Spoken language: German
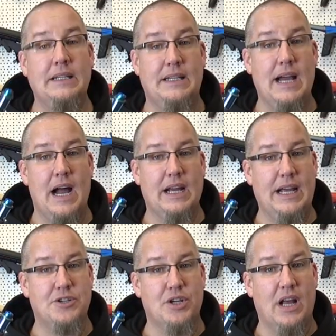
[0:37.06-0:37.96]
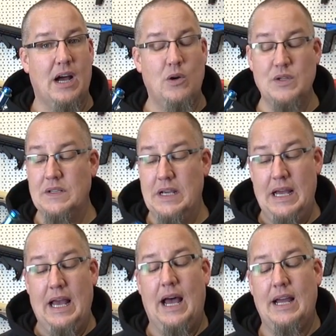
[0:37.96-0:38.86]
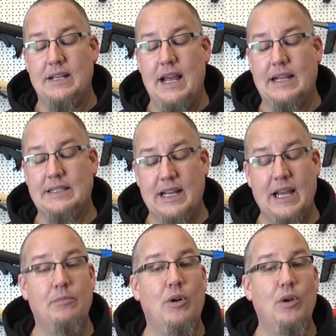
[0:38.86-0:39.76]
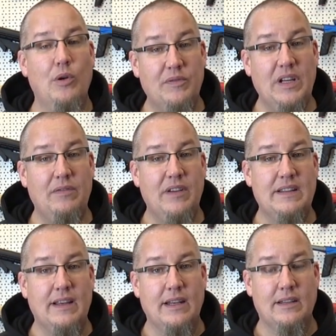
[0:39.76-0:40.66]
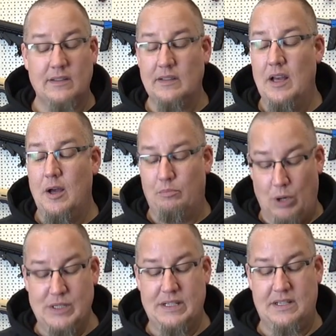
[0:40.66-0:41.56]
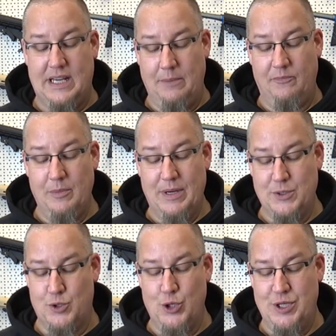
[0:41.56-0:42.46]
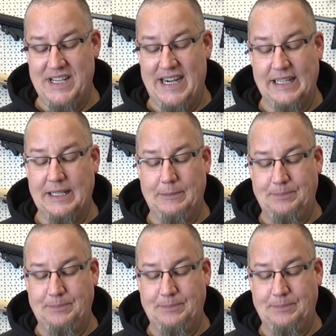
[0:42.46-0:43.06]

Die ARC-Engine raus. Ein extrem lufteffizientes Bolt System, wie man so schön sagt.